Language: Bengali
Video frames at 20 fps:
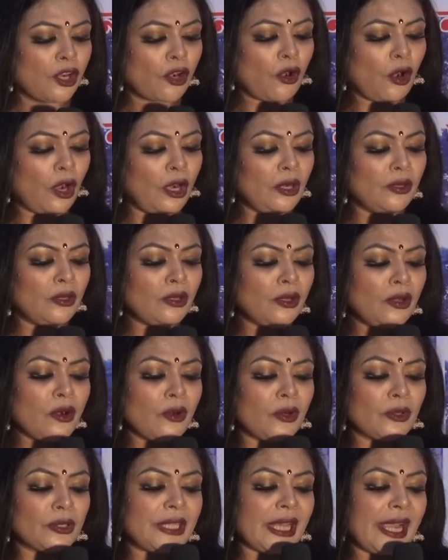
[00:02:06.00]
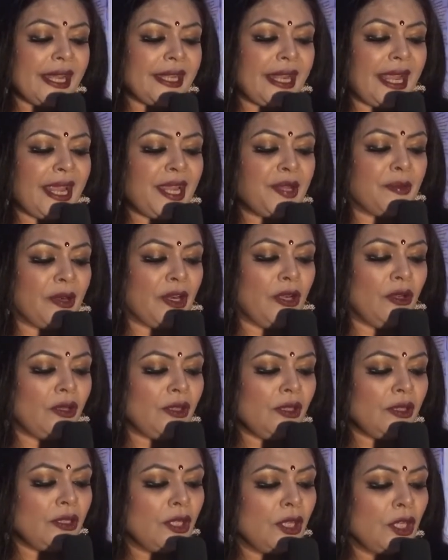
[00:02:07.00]
কলঙ্ক কোথায় নেই
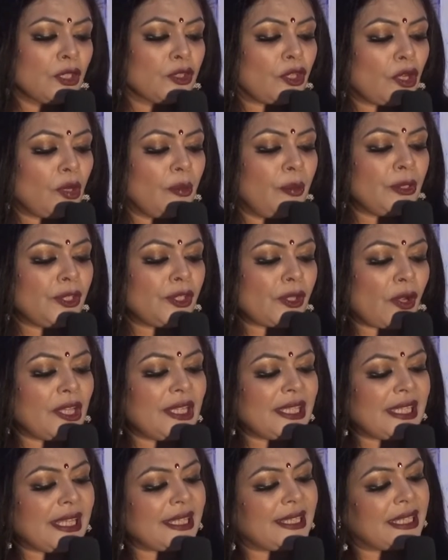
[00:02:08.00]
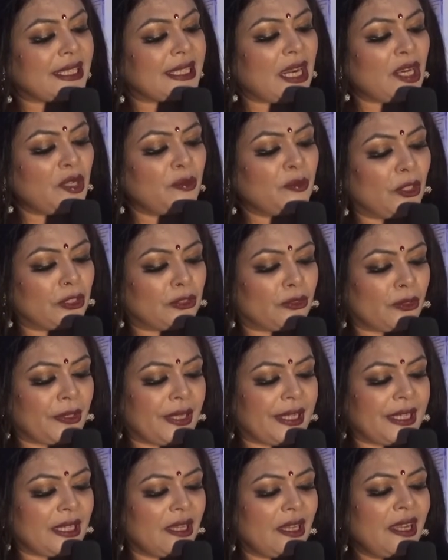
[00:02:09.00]
বলো তবু চলছে যে যার
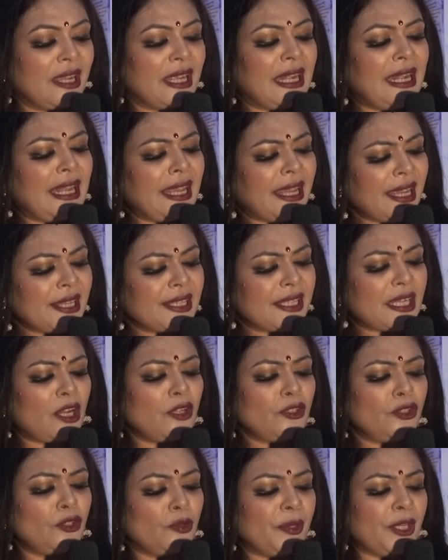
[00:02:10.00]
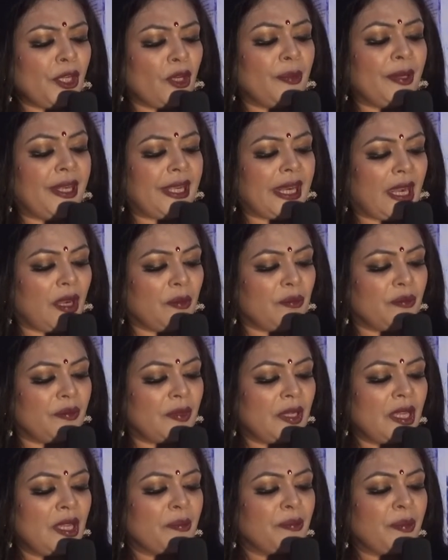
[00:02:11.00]
মতোই লিখে যাও তুমি অবিরাম
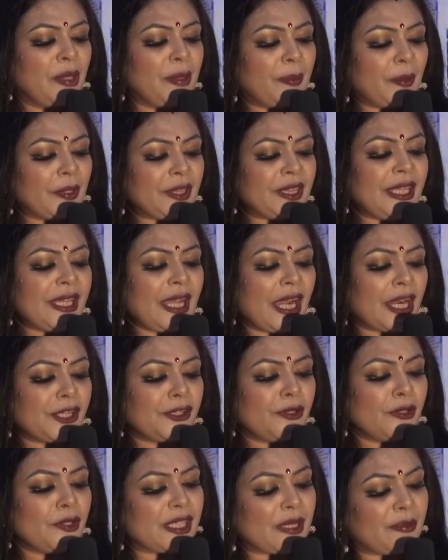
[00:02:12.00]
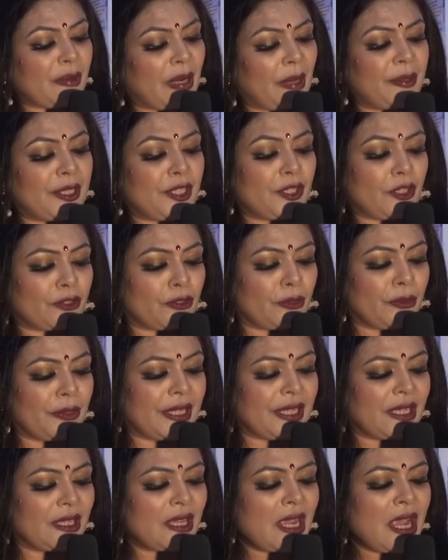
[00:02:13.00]
বিপত্তি আসুক যেভাবে
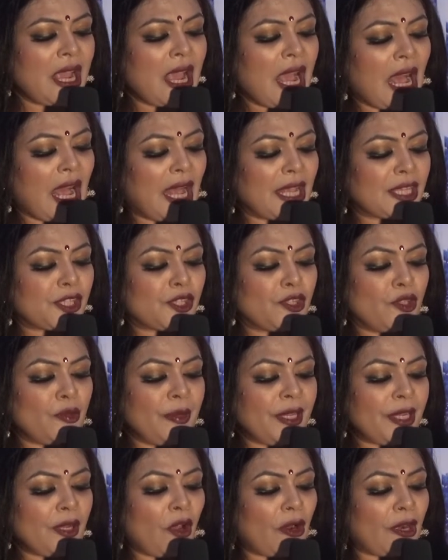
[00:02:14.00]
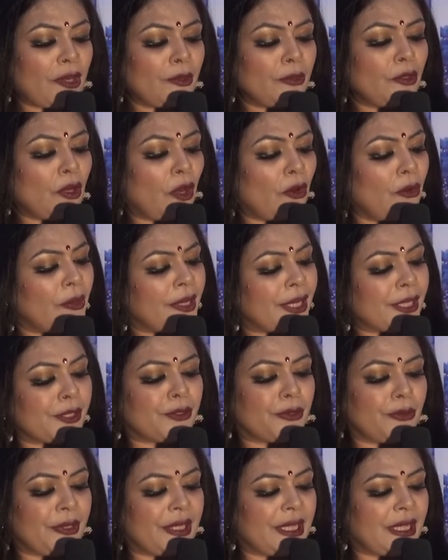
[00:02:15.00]
যতই আজ তুমি করো নও
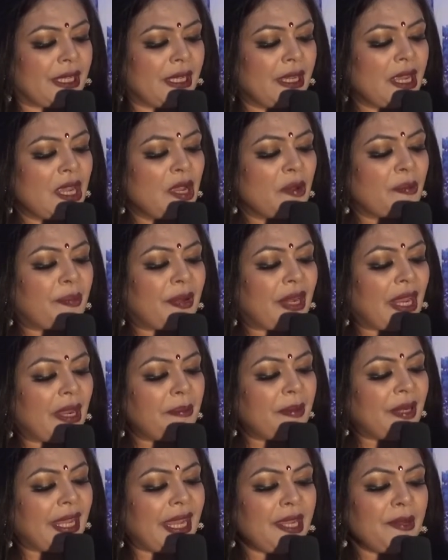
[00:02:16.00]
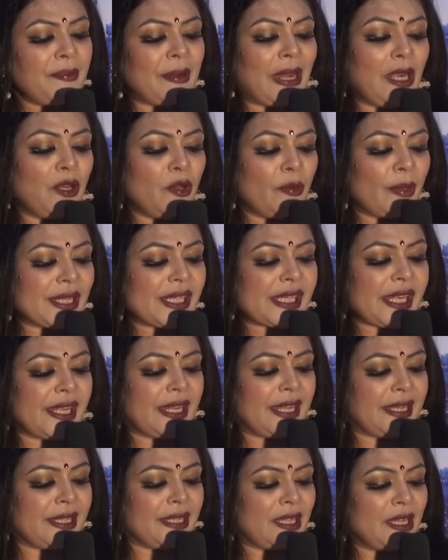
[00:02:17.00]
কিছুই প্রেম নেই ভালোবাসা
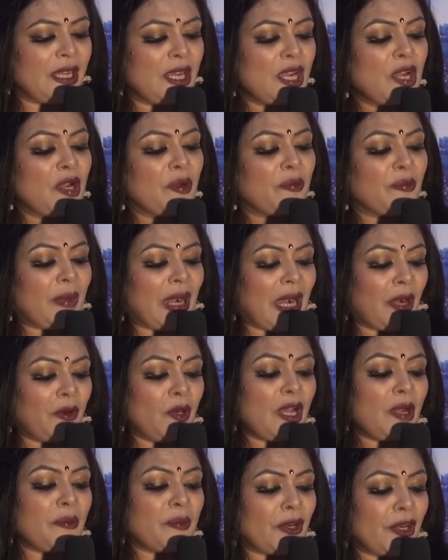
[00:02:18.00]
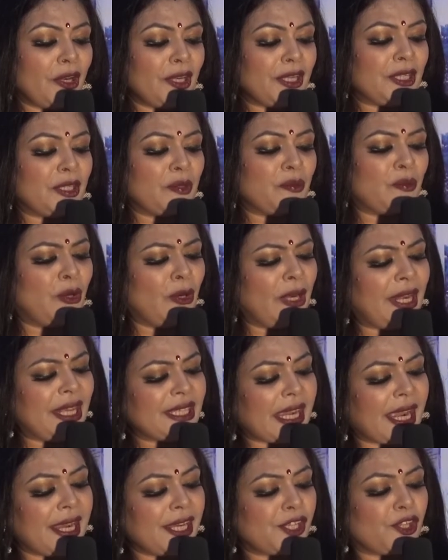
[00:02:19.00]
নেই বাউলা মন ভুলে
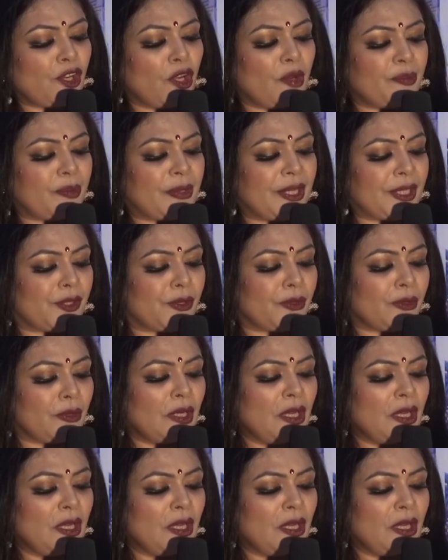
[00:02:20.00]
যায় সব কিছু